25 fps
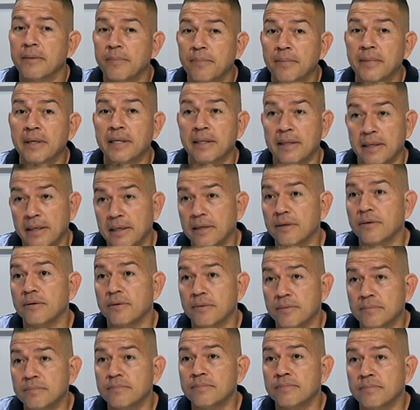Me
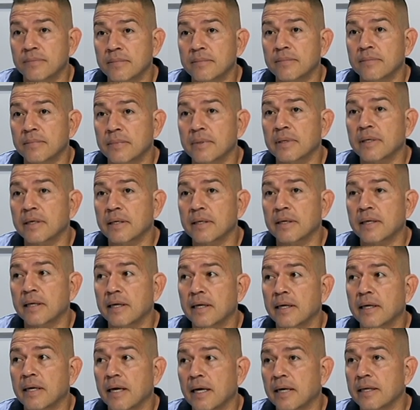dieron
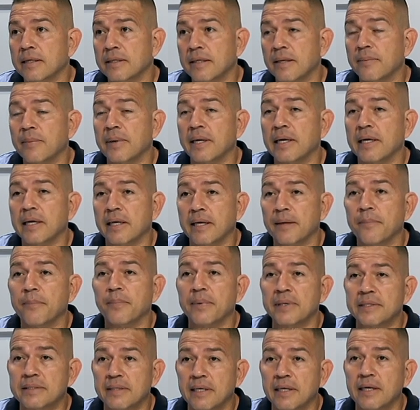carta para que
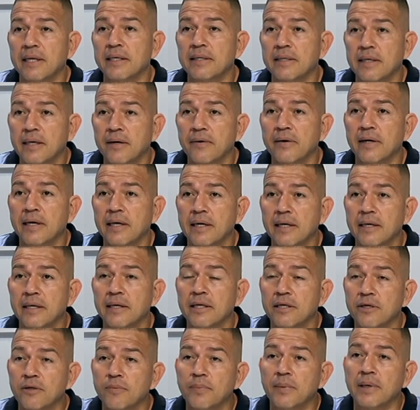empezara a trabajar en
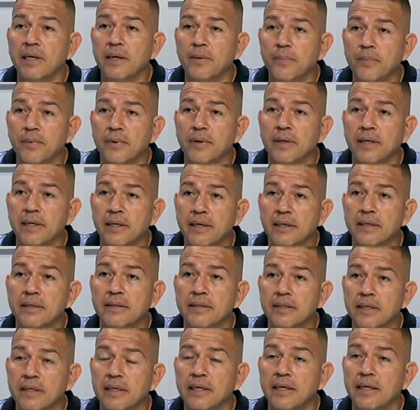ello para poder
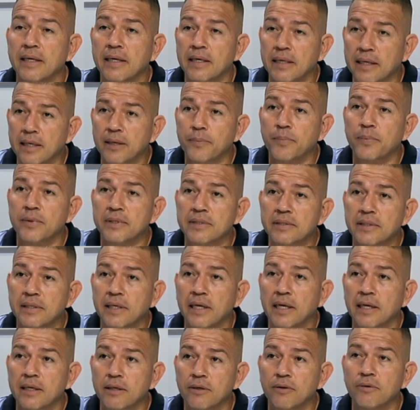tener equipo
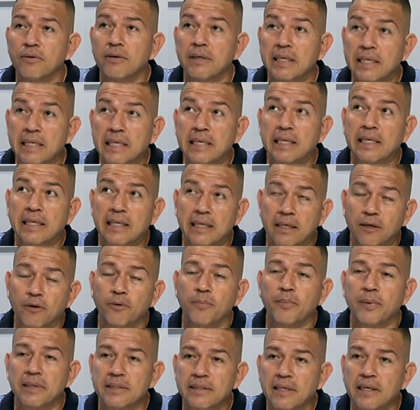este año y que
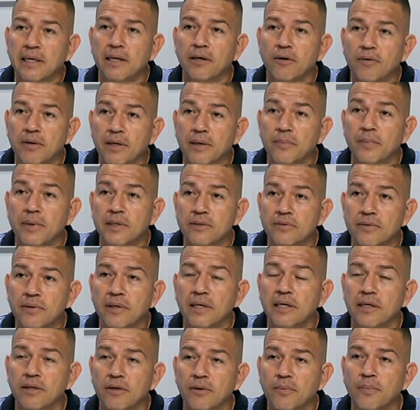no pasara lo que pasó
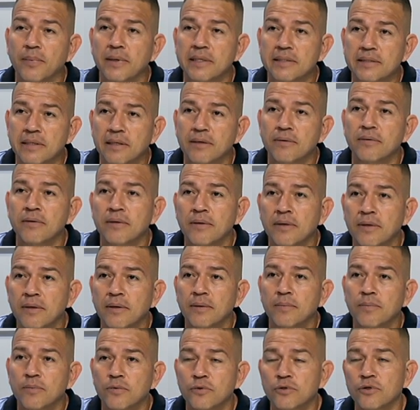el año pasado.
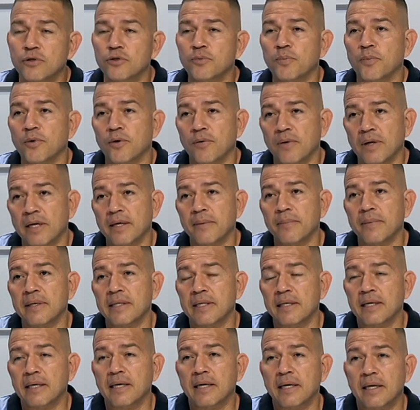Muchos
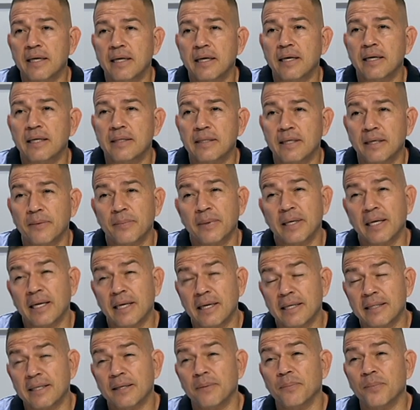problemas de cara a terminar
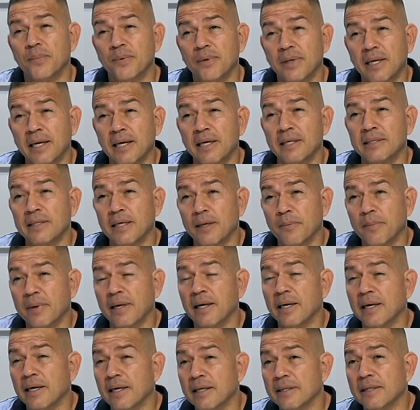la temporada,
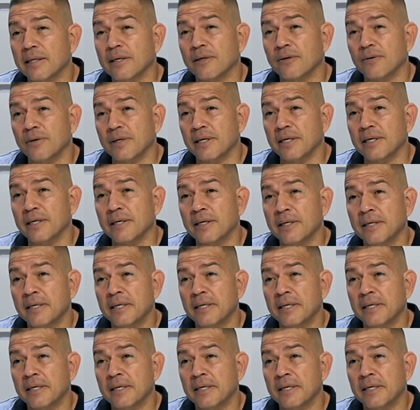salvar la categoría